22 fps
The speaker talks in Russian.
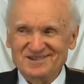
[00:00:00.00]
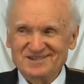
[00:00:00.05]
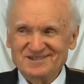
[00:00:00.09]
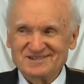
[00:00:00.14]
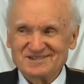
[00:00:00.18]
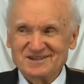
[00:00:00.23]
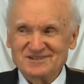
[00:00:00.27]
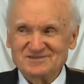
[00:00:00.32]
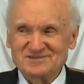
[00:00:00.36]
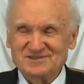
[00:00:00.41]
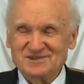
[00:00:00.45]

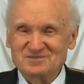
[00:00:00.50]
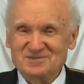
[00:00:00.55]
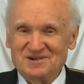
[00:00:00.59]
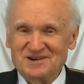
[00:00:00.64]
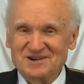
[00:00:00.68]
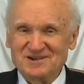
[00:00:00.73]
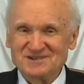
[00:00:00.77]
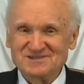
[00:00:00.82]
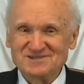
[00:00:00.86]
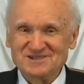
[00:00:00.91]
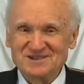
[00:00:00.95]
Совсем
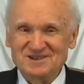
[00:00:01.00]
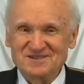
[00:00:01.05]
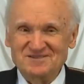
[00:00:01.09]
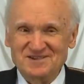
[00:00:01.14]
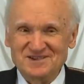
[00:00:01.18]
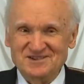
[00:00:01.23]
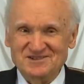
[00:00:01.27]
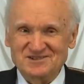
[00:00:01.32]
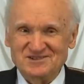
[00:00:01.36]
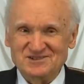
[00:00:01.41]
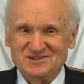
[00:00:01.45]
разные
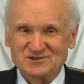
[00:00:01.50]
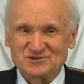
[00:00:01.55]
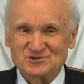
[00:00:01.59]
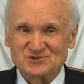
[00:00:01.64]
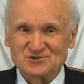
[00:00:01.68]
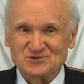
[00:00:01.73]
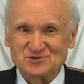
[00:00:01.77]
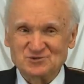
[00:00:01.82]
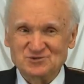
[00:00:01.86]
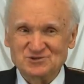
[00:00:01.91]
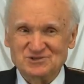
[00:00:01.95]
вещи –
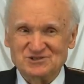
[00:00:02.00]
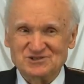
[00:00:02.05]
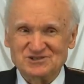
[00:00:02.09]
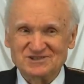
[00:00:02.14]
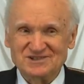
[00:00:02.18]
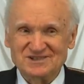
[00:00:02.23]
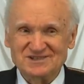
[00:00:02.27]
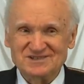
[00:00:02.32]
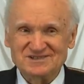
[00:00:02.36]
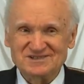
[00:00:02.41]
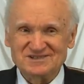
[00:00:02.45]

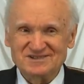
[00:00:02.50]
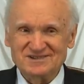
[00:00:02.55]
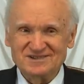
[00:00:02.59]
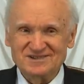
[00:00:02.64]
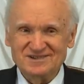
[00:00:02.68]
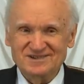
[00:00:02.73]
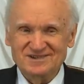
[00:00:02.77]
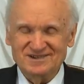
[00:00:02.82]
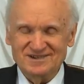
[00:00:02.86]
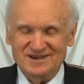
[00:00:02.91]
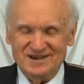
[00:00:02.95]
сущность
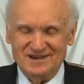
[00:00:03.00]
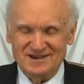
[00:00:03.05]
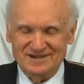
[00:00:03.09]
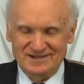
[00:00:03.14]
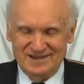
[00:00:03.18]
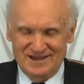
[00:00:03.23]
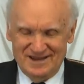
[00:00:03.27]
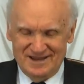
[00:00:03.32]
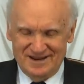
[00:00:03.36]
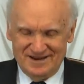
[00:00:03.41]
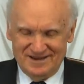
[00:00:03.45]
и
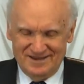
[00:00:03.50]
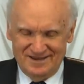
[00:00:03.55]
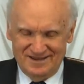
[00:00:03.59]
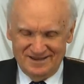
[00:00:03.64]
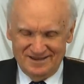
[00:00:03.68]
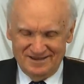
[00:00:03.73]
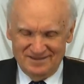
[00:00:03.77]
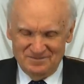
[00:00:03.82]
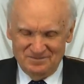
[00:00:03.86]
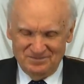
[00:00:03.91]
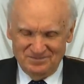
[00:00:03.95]

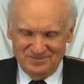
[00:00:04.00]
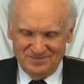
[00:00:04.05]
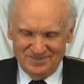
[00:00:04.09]
энергия.